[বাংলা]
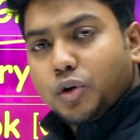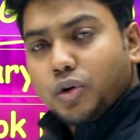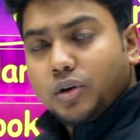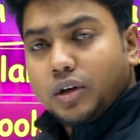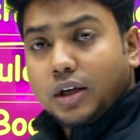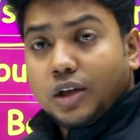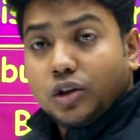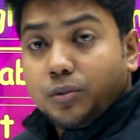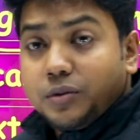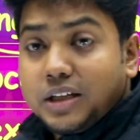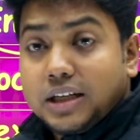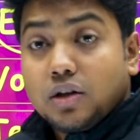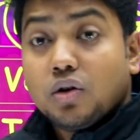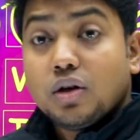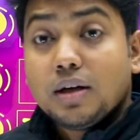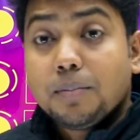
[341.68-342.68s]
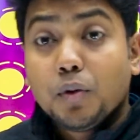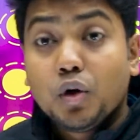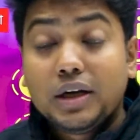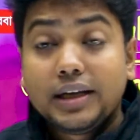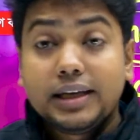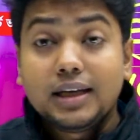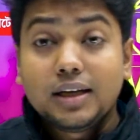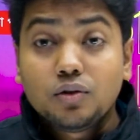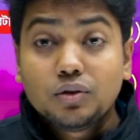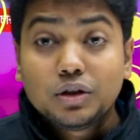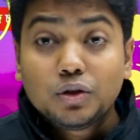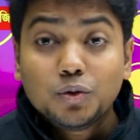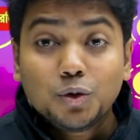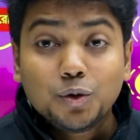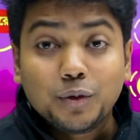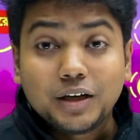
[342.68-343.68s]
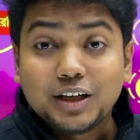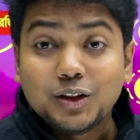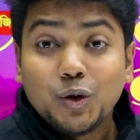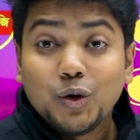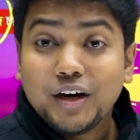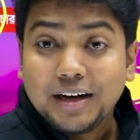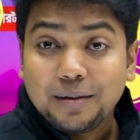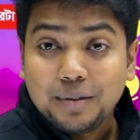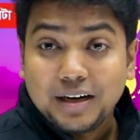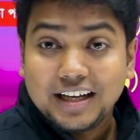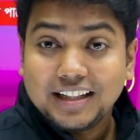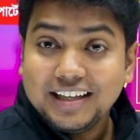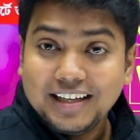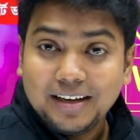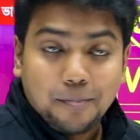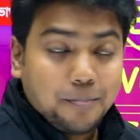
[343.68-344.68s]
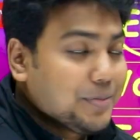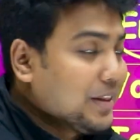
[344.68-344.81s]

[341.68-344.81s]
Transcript: পড়ো তুমি দেড় ঘন্টা পড়লে কি কিন্তু তোমাকে ধরে রাখবে না তাই না